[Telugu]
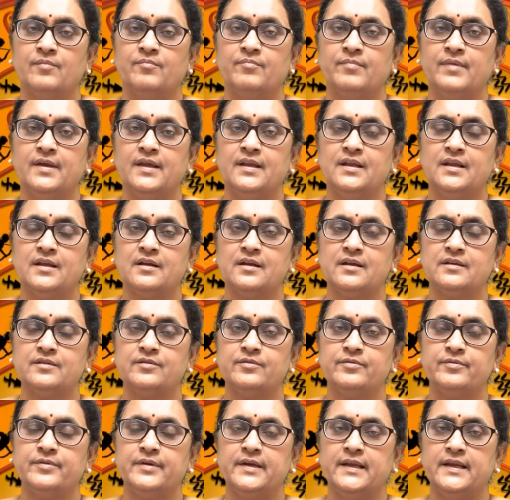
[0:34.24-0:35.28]
మీనరాశి
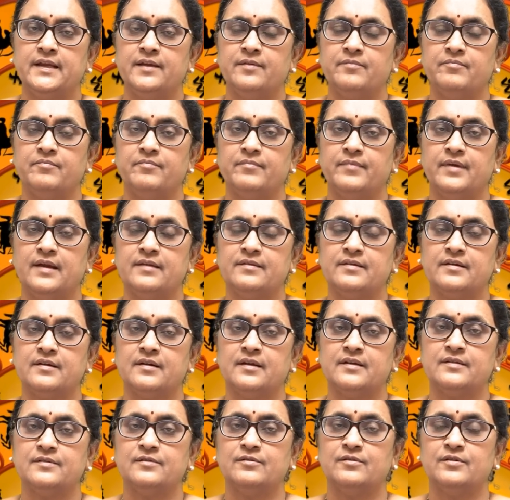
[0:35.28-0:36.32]
నుండి
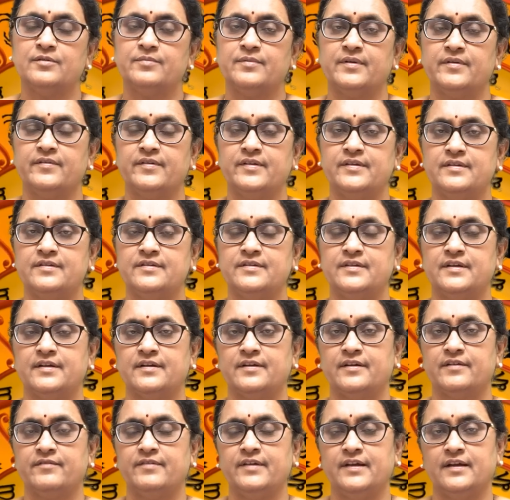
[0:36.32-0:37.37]
మేషరాశిలోకి ప్రవేశించే
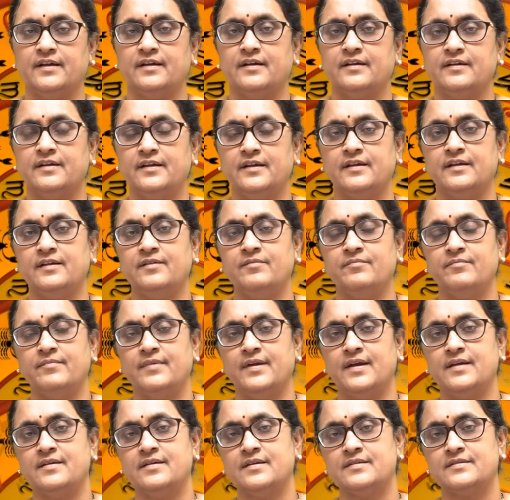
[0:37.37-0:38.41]
రవి అంటే
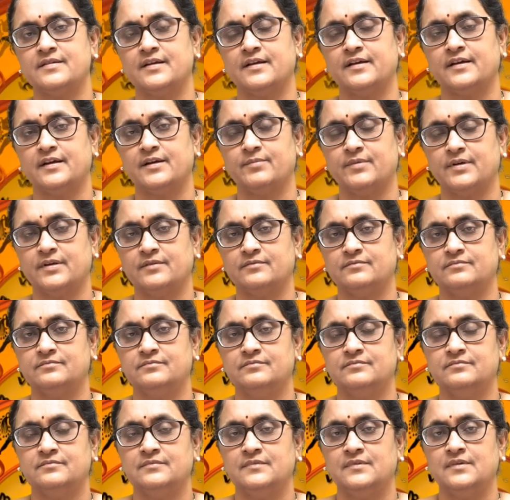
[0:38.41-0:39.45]
మేష సంక్రమణం
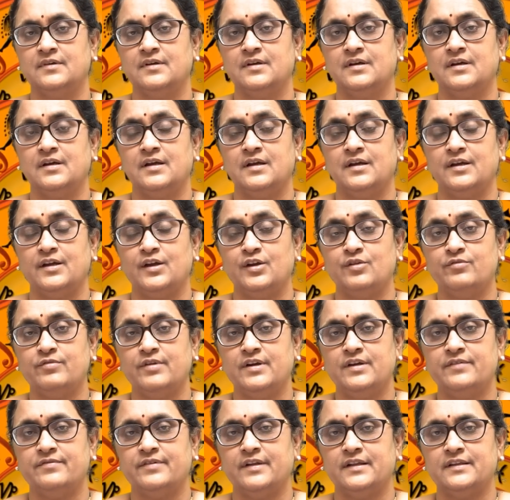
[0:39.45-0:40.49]

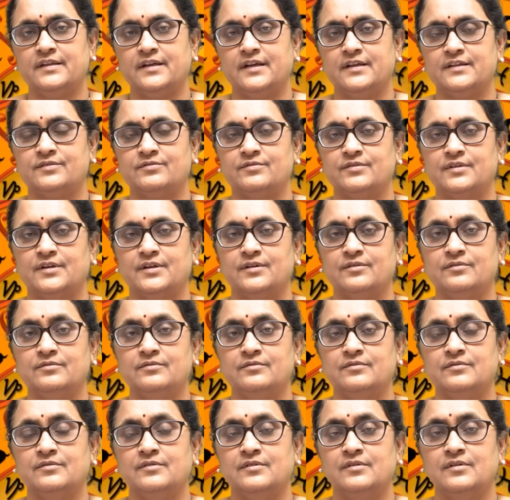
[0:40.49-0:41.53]
ఎటువంటి ఫలితాలు ఇస్తున్నాడు
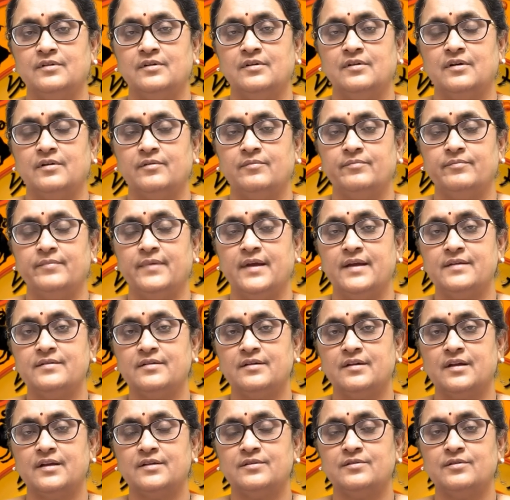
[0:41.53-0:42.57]

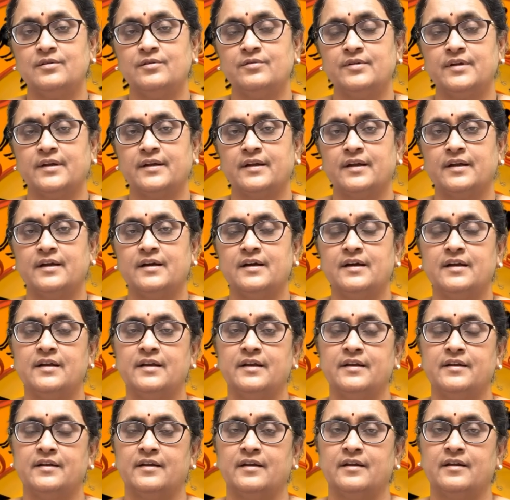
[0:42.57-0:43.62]
మేషరాశిలో ఉన్న
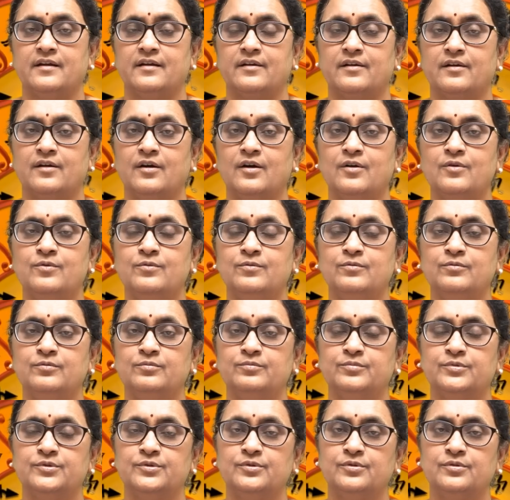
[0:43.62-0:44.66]
గ్రహాలైన రాహు
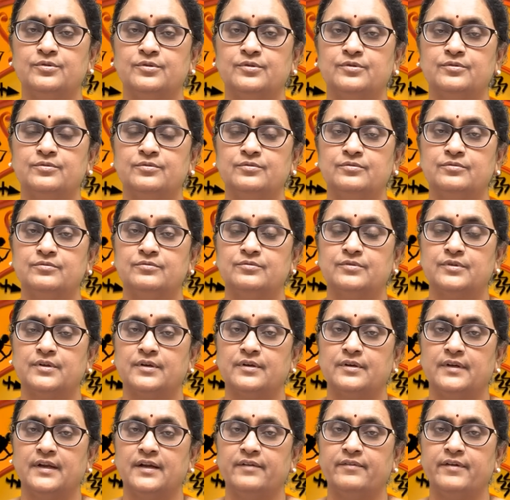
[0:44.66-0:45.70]
బుధుడితోనూ
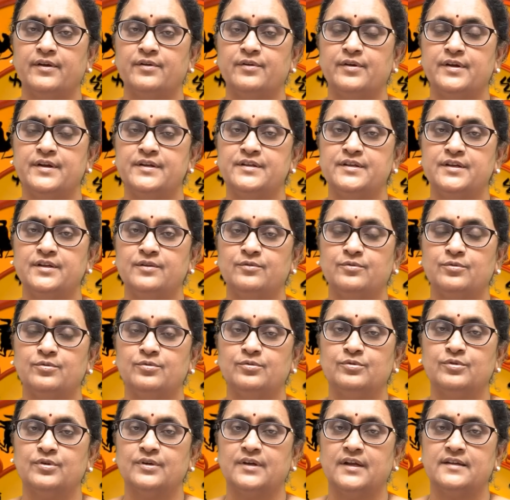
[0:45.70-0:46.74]
ఇరవై రెండు నుంచి
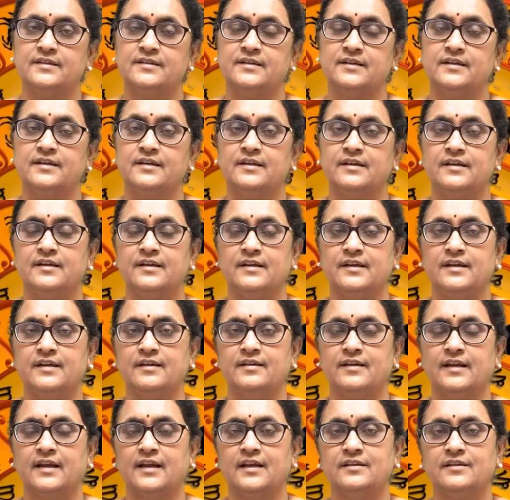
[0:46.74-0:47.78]
గురువుతో కలిసి ఈ
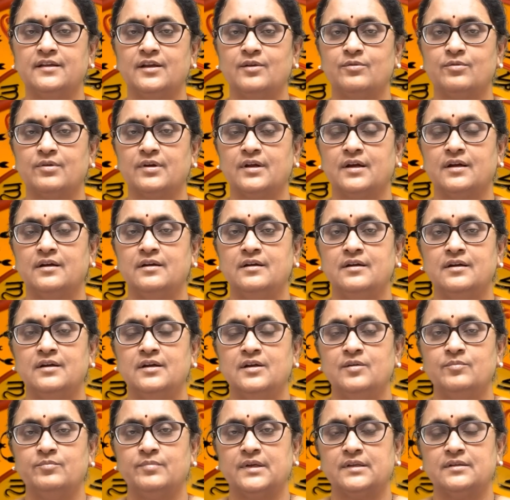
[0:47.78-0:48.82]
నెలంతా కూడా
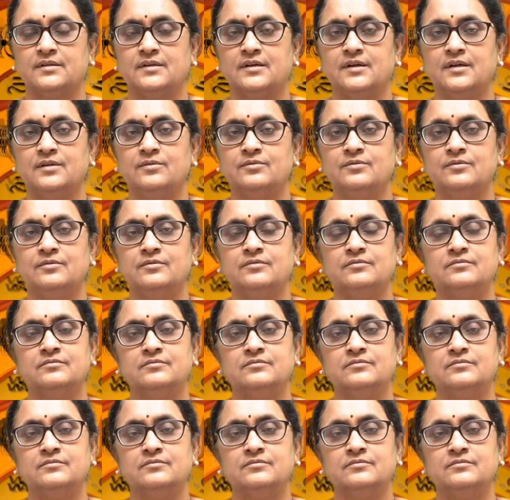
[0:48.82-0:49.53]
పద్నాలుగు